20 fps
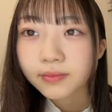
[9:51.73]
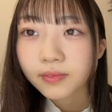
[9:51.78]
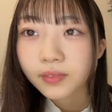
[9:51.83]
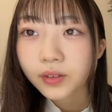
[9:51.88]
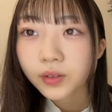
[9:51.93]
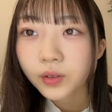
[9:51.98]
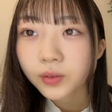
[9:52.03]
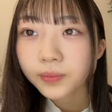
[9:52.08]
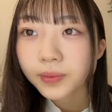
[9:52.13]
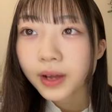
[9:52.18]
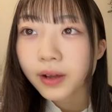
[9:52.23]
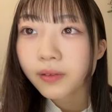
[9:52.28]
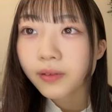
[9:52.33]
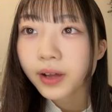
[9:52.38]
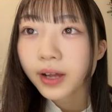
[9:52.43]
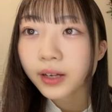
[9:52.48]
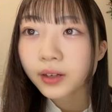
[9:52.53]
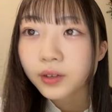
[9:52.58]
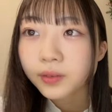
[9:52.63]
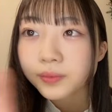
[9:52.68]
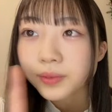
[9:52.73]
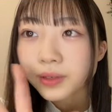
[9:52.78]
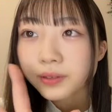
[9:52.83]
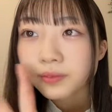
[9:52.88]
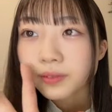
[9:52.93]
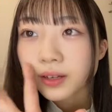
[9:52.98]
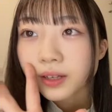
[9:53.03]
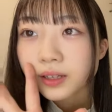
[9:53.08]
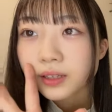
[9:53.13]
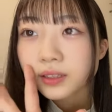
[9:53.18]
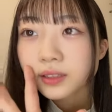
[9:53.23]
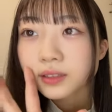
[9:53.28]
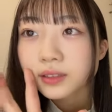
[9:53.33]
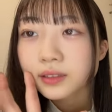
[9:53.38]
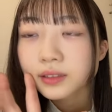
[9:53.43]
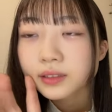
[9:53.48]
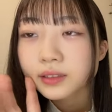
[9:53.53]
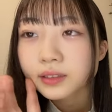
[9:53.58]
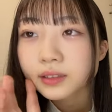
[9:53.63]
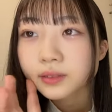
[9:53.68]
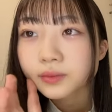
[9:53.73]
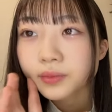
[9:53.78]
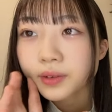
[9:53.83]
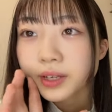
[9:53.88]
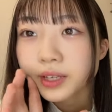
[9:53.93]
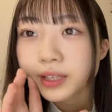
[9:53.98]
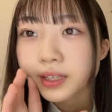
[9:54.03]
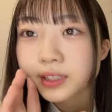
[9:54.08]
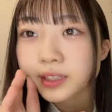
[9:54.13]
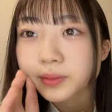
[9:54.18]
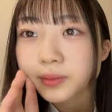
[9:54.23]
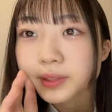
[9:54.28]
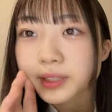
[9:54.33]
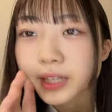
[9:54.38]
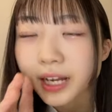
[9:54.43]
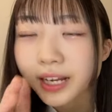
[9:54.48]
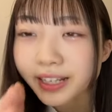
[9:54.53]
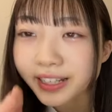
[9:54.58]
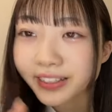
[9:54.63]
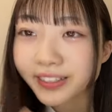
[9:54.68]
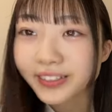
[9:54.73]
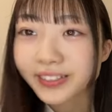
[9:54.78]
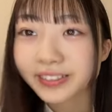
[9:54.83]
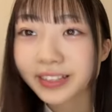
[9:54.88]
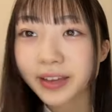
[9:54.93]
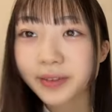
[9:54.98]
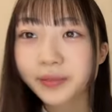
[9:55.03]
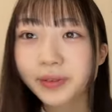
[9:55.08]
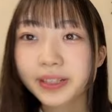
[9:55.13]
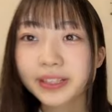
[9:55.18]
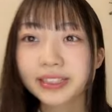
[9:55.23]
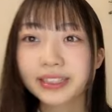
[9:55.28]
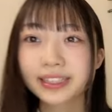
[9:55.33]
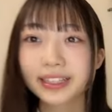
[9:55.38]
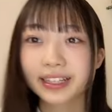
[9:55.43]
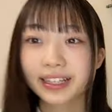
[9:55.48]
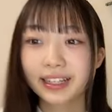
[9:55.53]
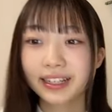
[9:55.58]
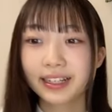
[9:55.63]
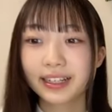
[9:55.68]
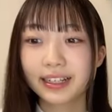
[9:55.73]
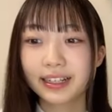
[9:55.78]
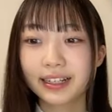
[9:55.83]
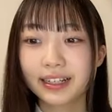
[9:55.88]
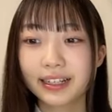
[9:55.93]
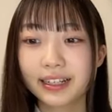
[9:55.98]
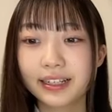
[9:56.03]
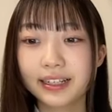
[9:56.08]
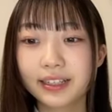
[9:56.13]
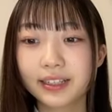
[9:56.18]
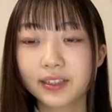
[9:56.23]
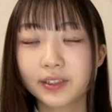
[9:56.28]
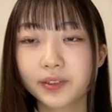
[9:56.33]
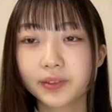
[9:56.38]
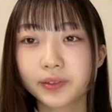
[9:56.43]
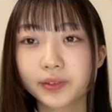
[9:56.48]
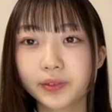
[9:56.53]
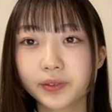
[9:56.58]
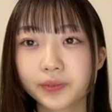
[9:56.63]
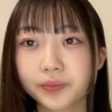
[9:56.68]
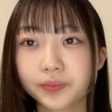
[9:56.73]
こんばんはこんばんはうまいな素晴らしいありがとうございますありがとう